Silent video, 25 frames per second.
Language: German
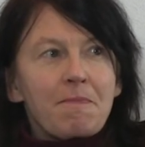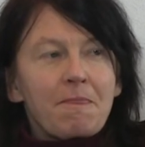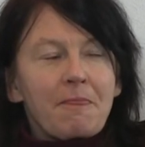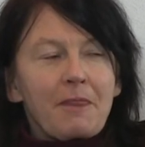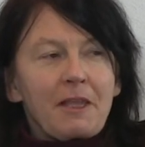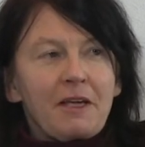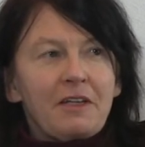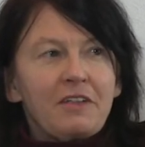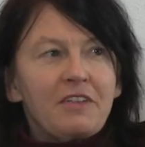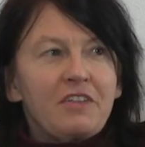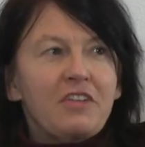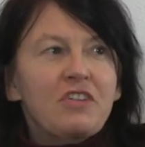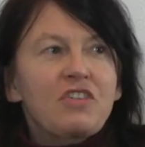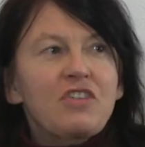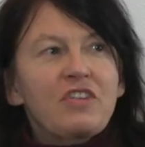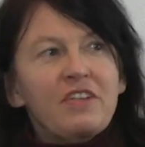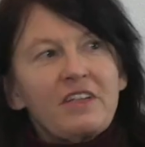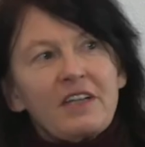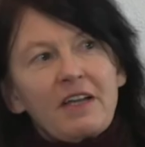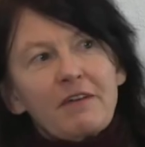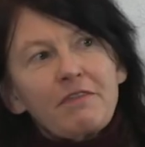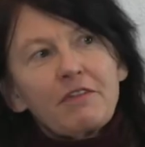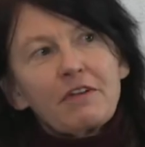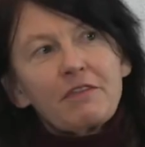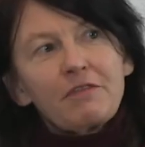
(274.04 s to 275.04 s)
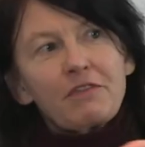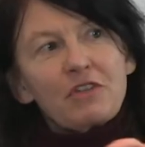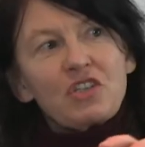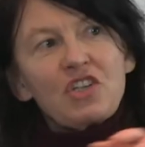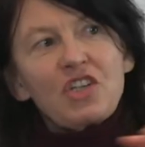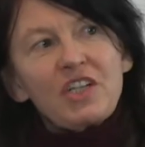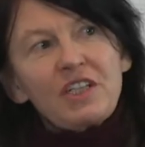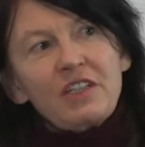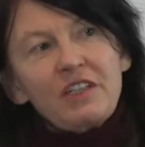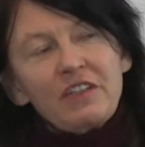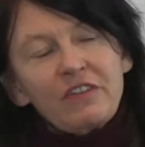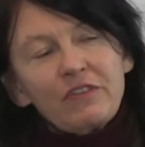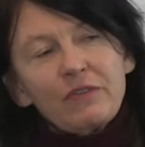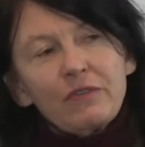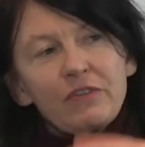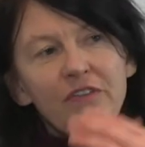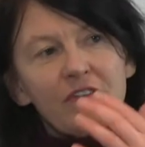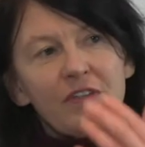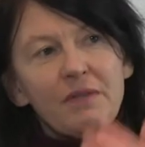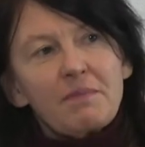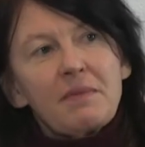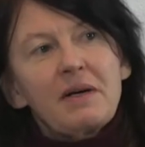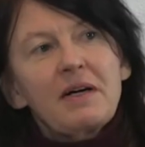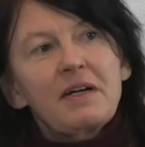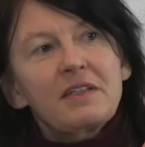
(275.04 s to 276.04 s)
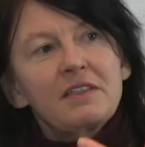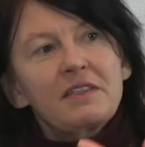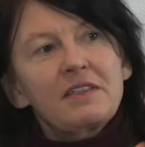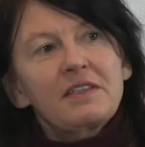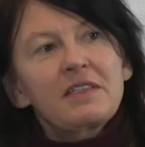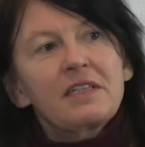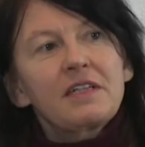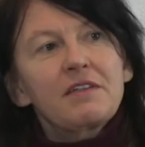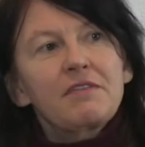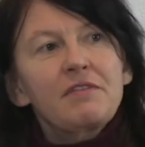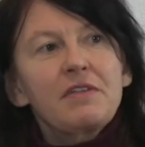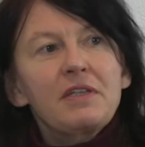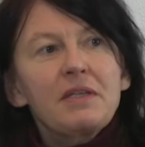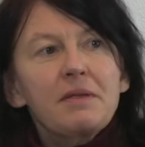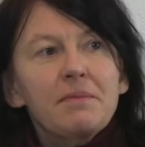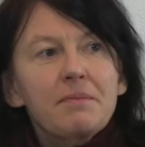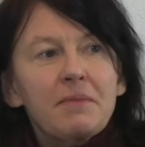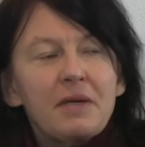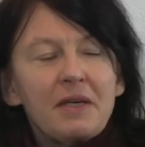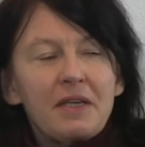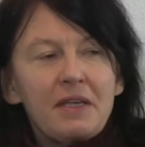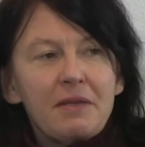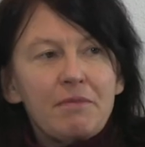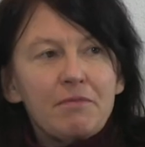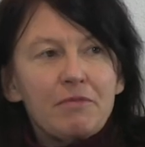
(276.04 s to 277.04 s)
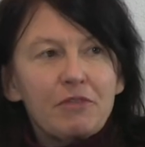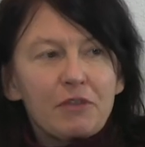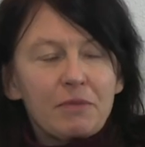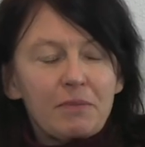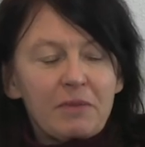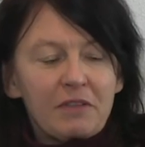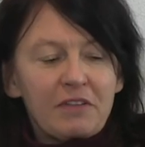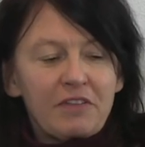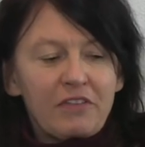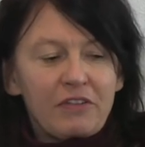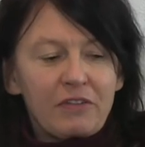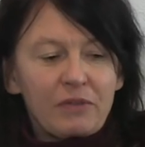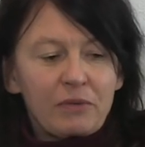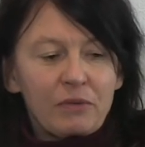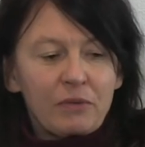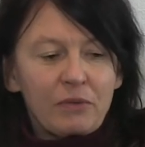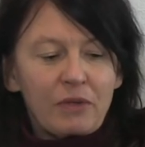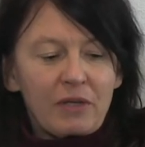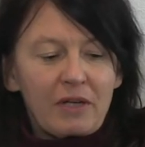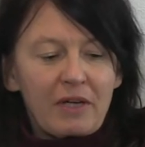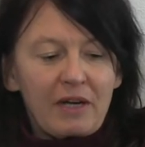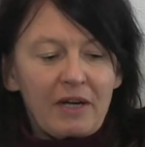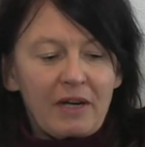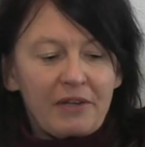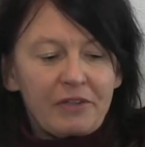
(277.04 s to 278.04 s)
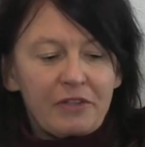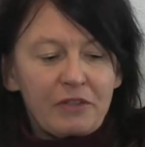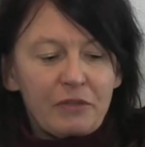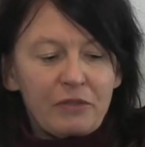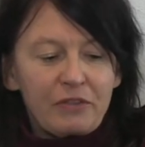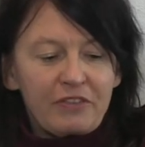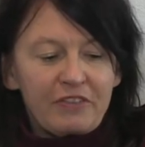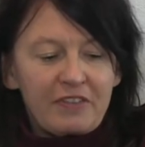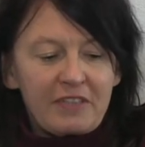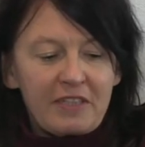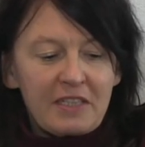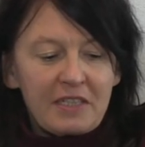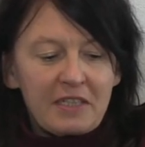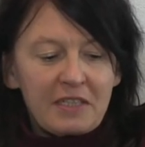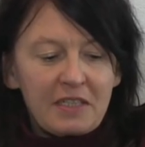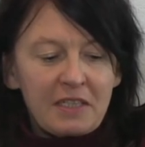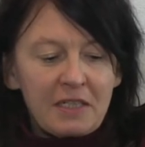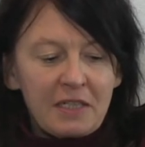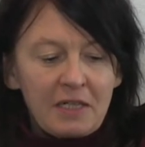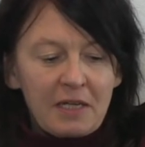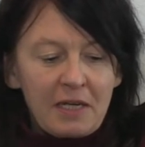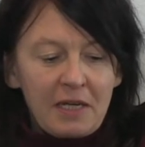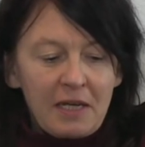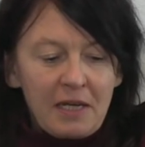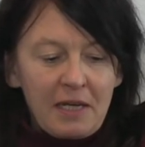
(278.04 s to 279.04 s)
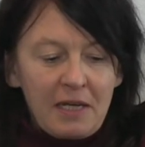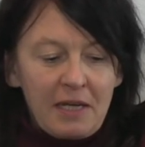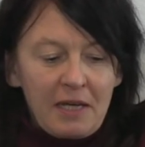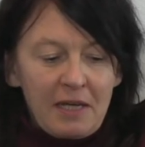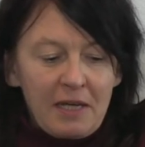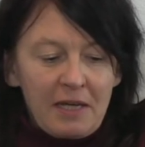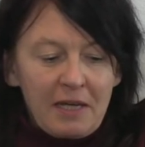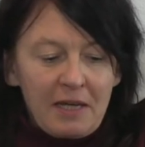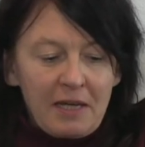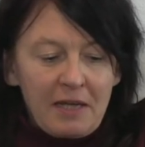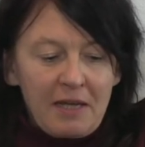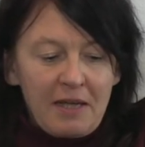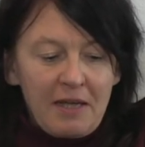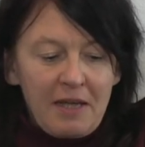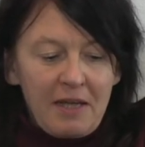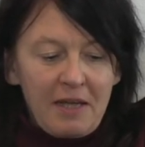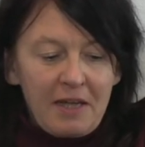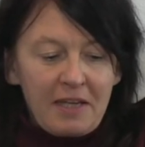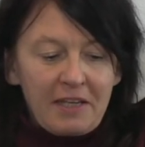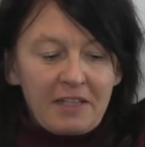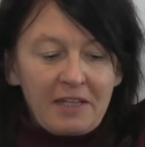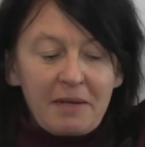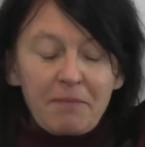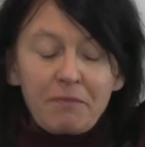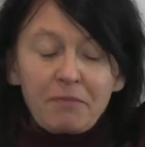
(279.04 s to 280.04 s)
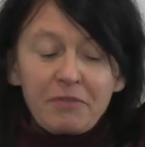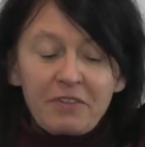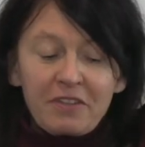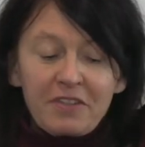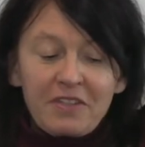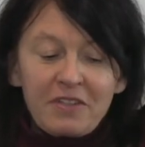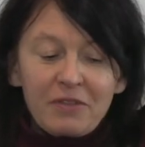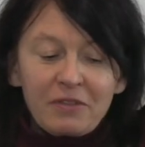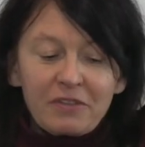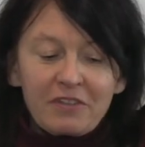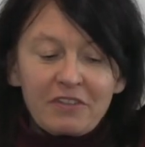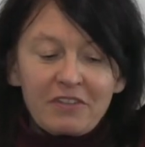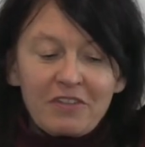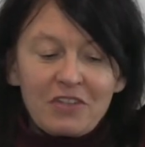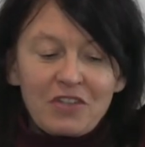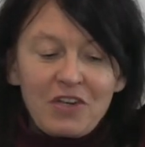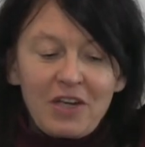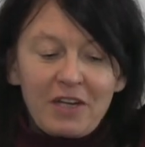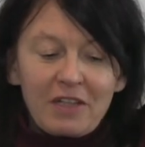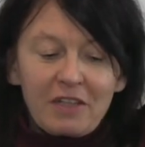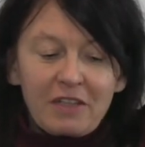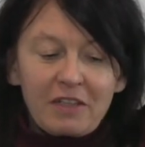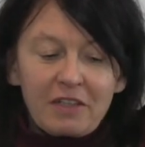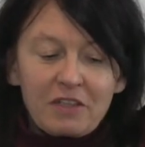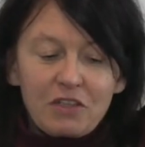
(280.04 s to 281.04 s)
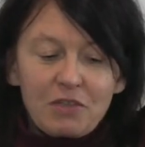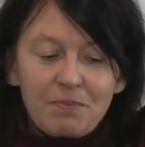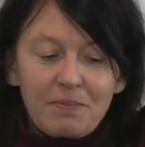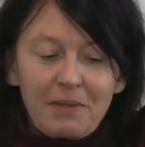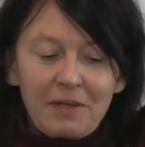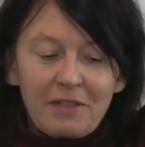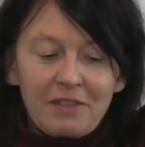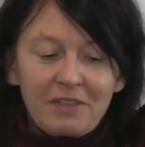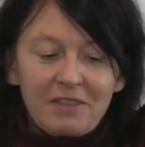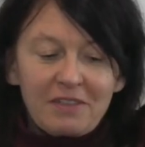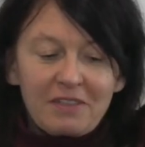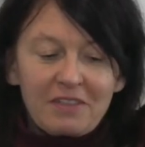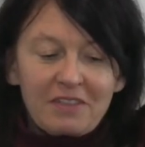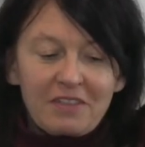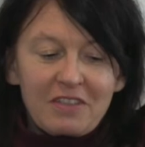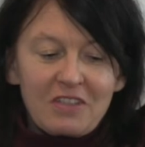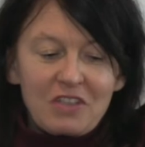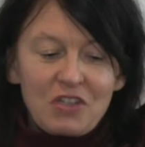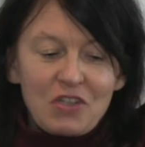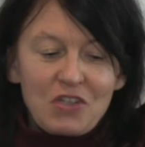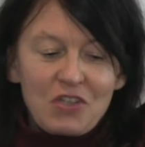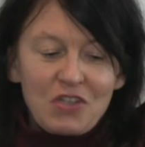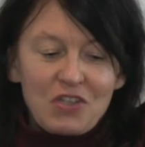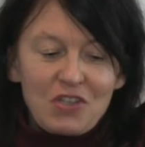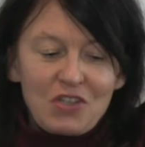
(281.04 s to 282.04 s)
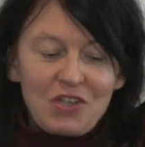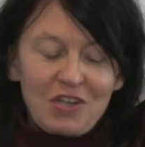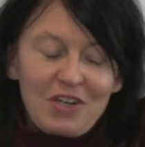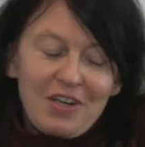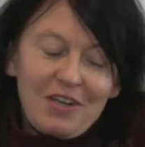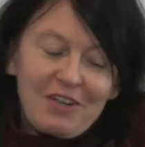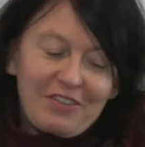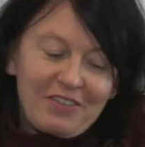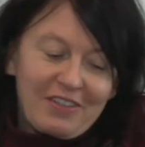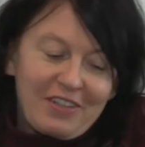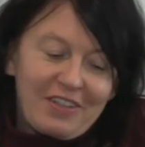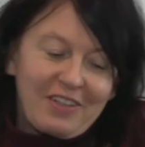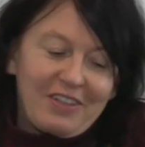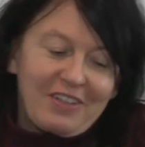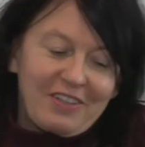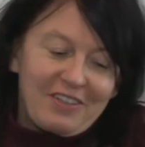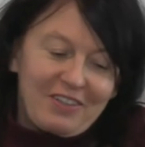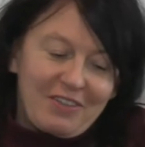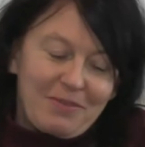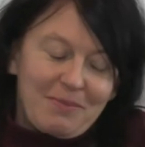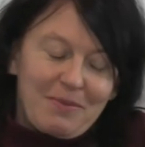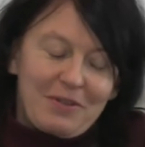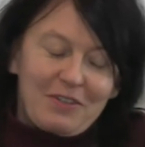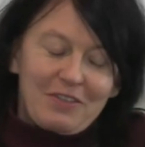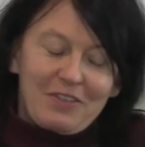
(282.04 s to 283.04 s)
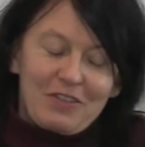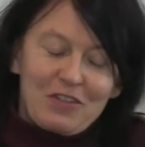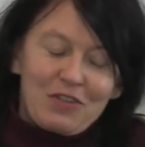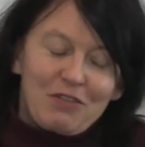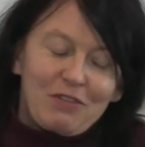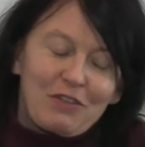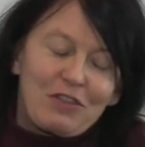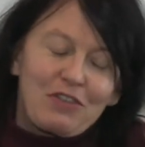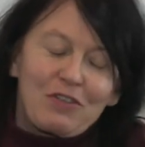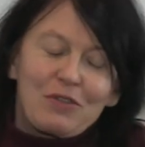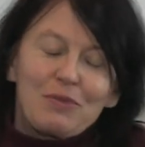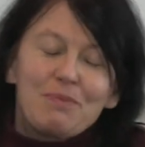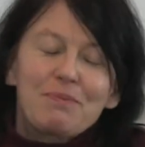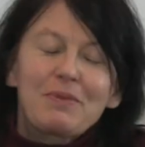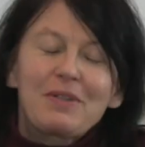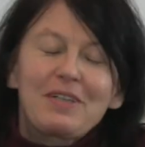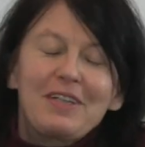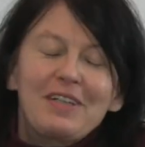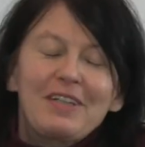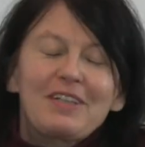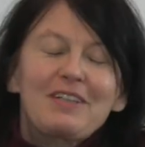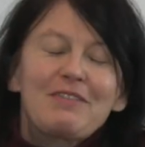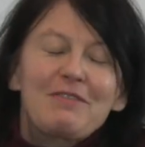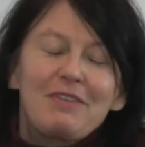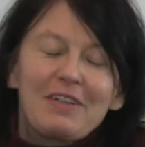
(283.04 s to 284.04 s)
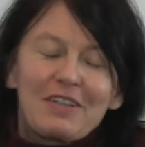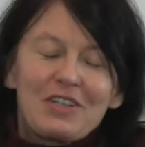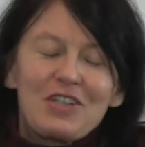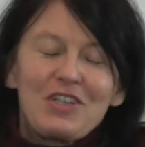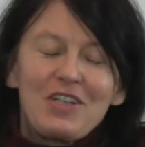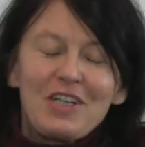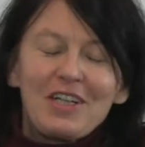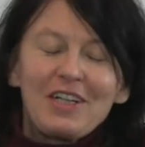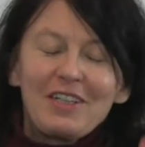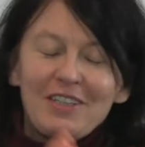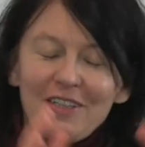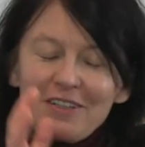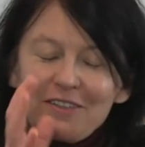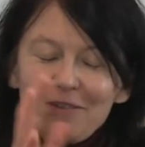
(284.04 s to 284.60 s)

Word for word: Und das sind einfach verschiedene Systematiken, wie man Informationen kann analysieren kann. Äh, in dem Sinn, und das ist eigentlich noch spannend, ist, äh, sag ich jetzt mal, es ist fast umgekehrt wie Geschichte.